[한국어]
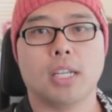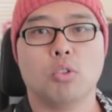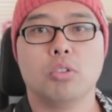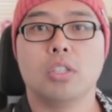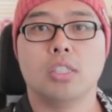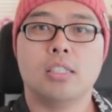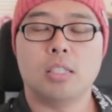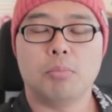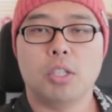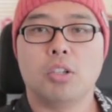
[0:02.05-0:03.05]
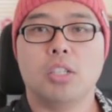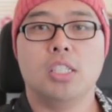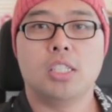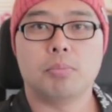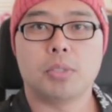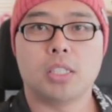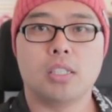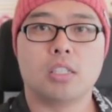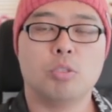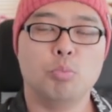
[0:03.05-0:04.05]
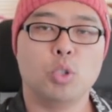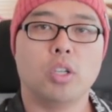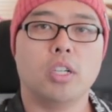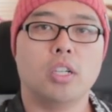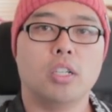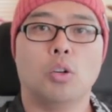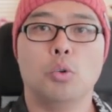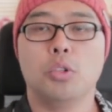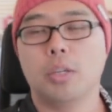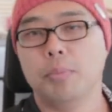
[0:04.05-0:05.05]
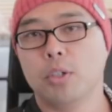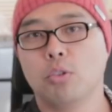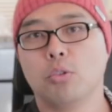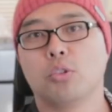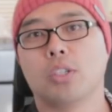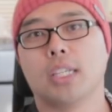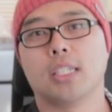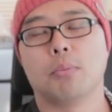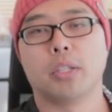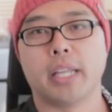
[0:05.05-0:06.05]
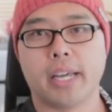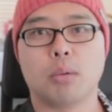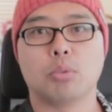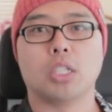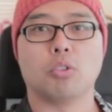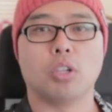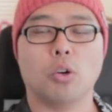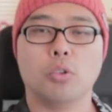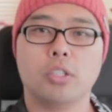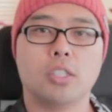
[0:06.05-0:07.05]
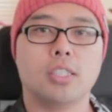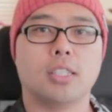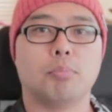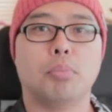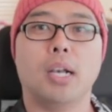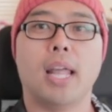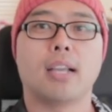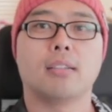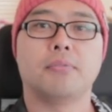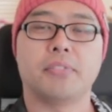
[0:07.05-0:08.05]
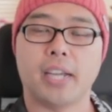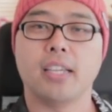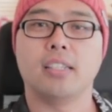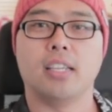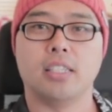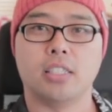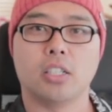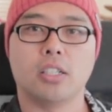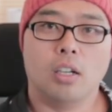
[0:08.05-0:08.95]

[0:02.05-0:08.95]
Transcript: 오늘은 십일월 이십칠일 금요일, 오늘의 미쿡 뉴스 같이 한번 알아보자고요. 오늘은 이제 블랙 프라이데이죠.